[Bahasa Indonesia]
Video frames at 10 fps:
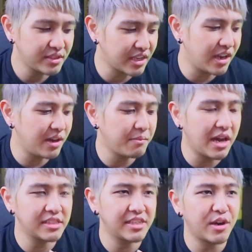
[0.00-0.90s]
Saya
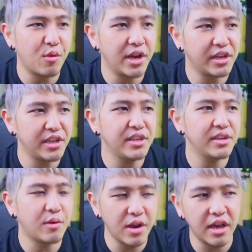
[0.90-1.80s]
bahas Zero One ini,
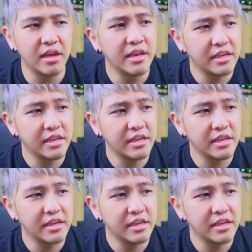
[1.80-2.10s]
ya udah